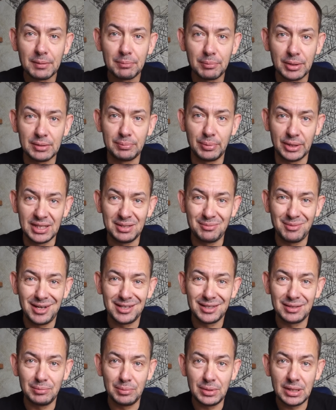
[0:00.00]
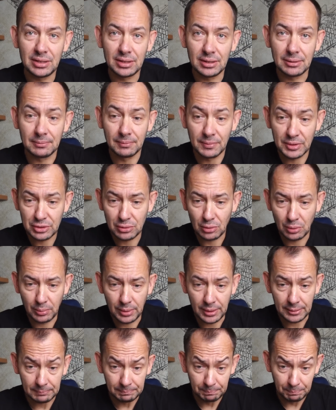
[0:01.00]
предпринимает меры,
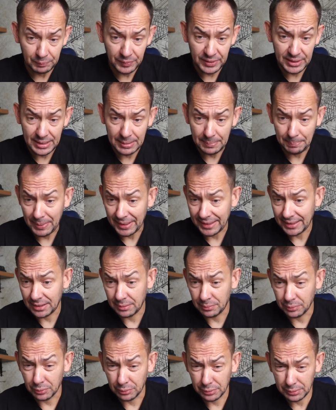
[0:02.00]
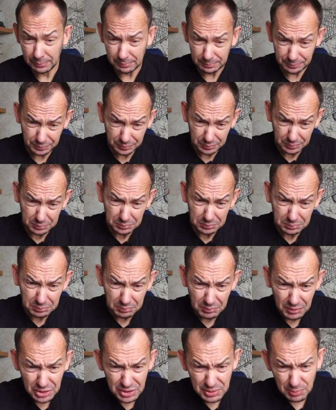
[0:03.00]
чтобы не погибнуть.
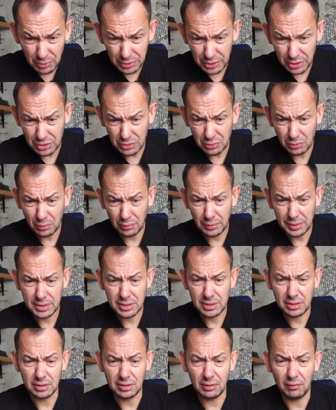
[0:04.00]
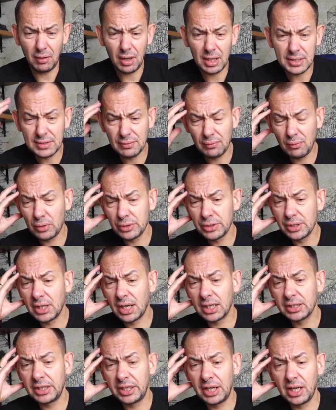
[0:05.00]
Смотришь новости. Два
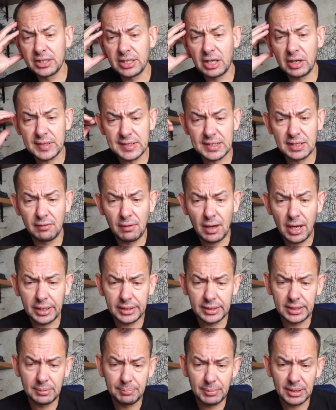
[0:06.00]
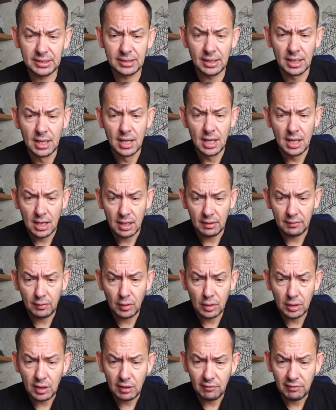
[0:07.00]
сводных отряда Росгвардии под
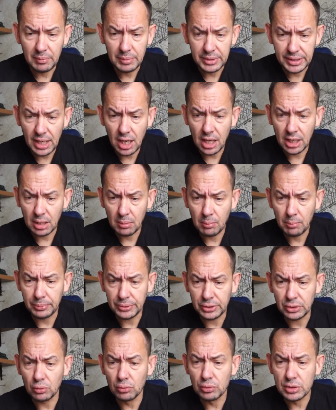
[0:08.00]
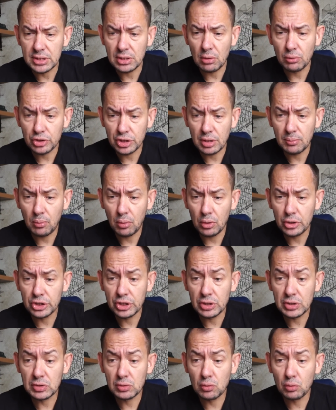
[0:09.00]
Волховым Яром бьются уже
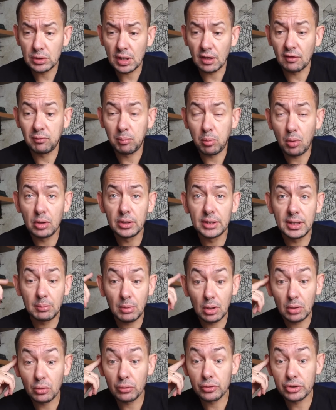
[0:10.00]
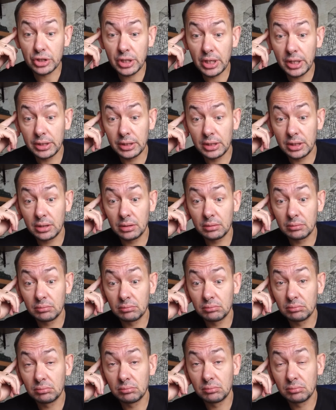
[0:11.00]
больше суток в полном окружении.
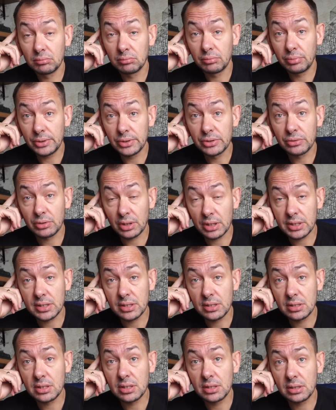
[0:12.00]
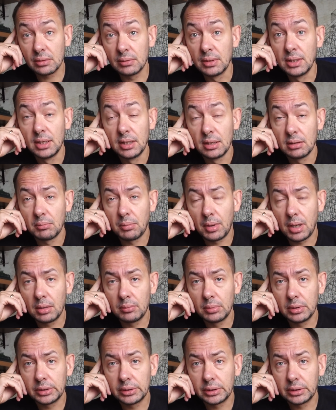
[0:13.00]
Пишут российские
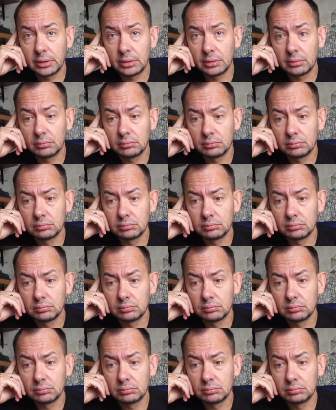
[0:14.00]
паблики.